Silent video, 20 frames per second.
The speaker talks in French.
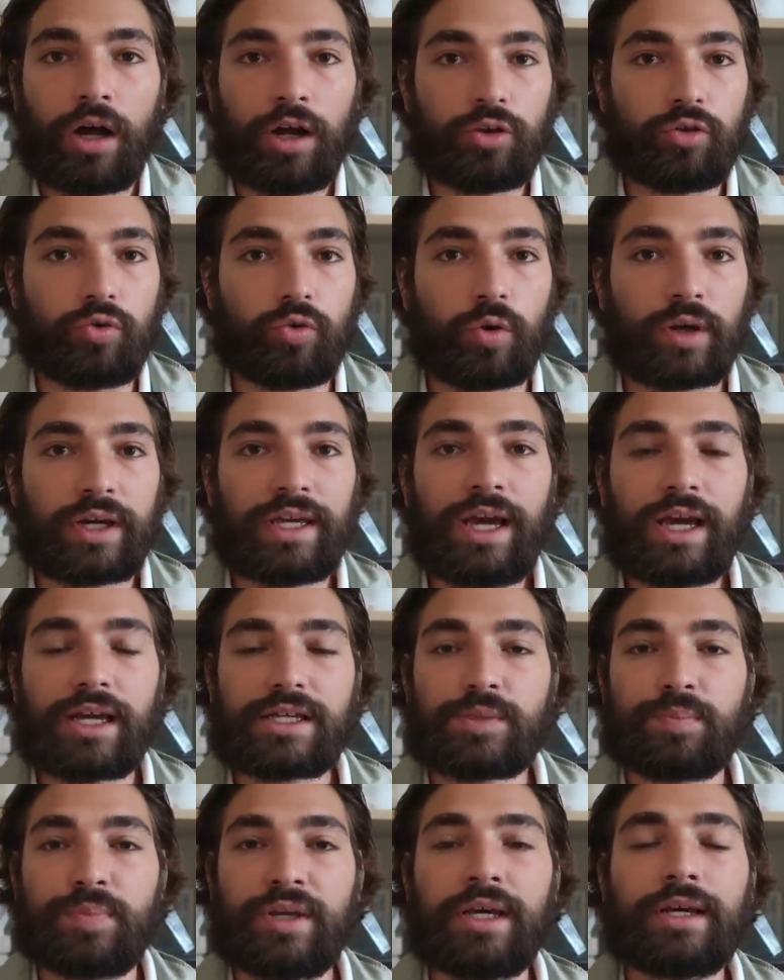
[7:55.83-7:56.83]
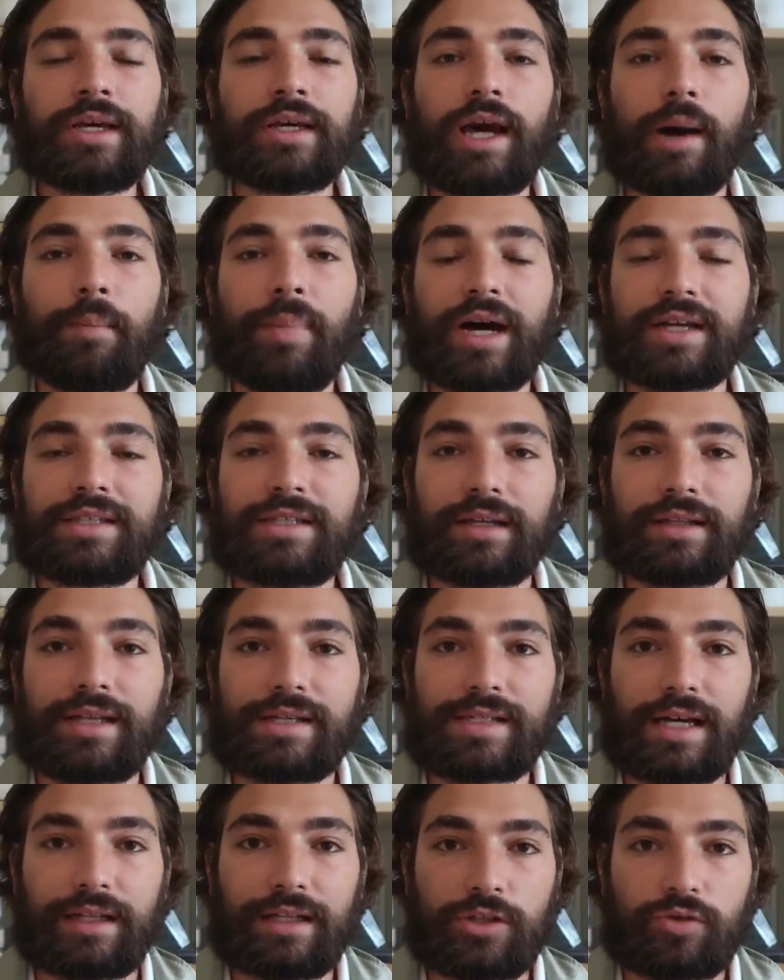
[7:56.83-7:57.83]
Yuri explique qu'à partir
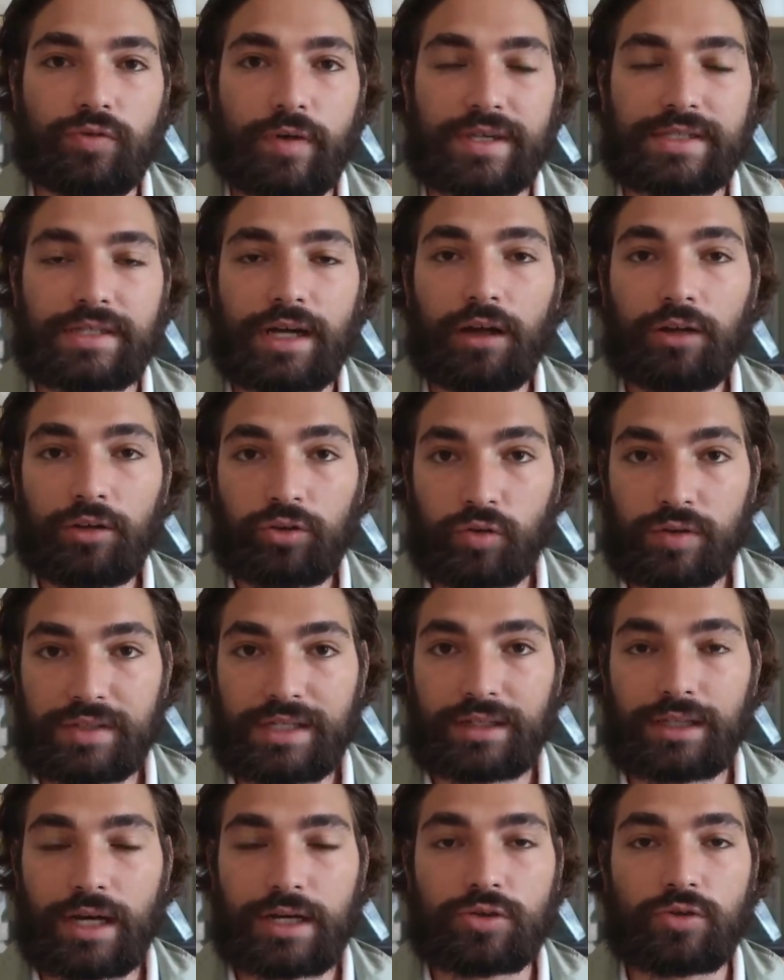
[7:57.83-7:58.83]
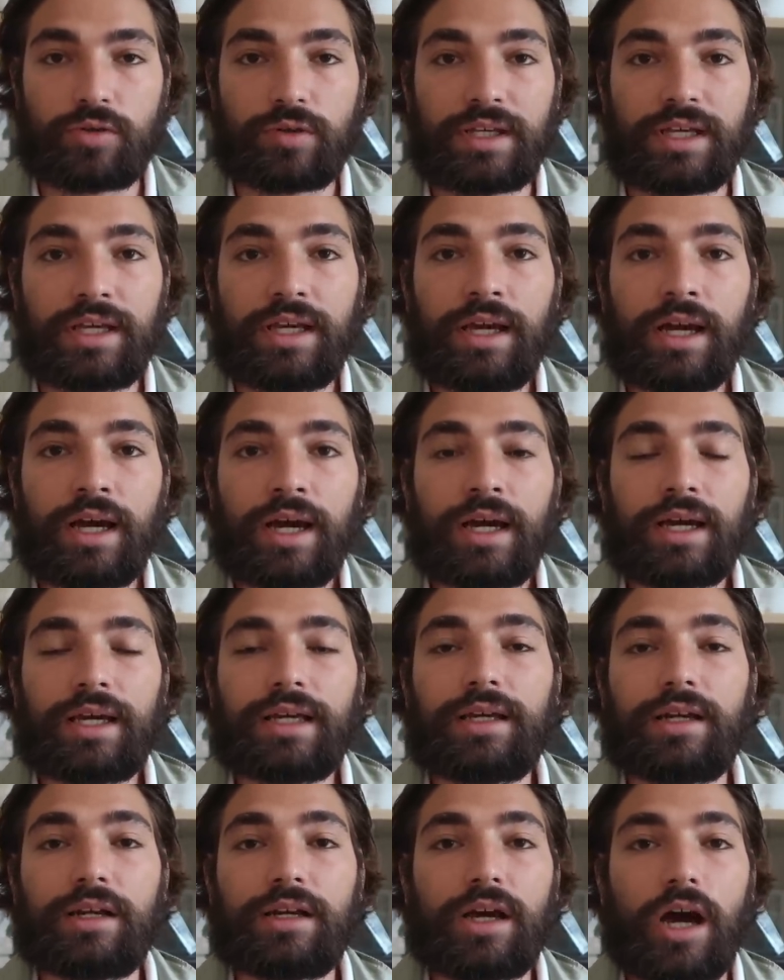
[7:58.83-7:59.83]
des années 60, aux États-Unis,
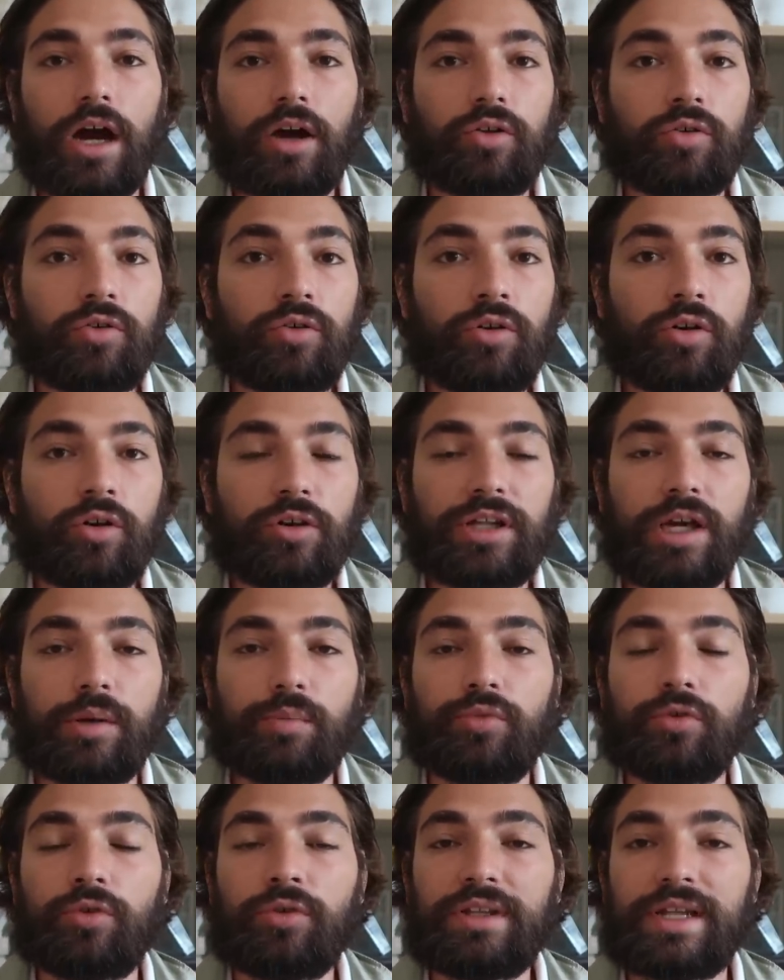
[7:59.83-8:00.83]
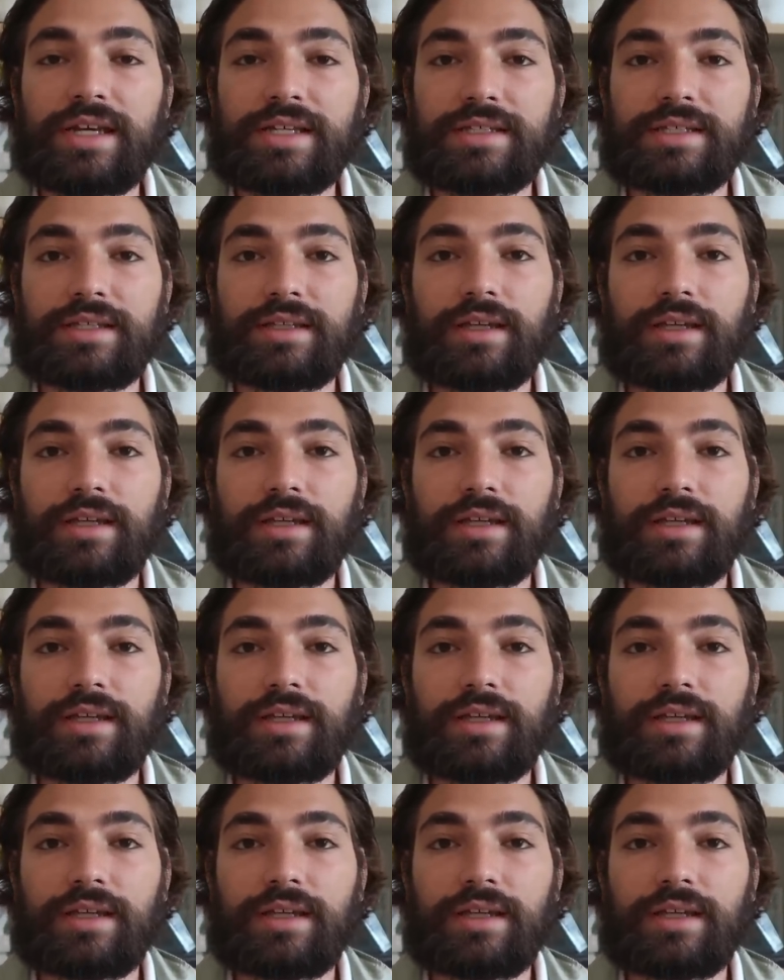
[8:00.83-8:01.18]
il y a eu le début des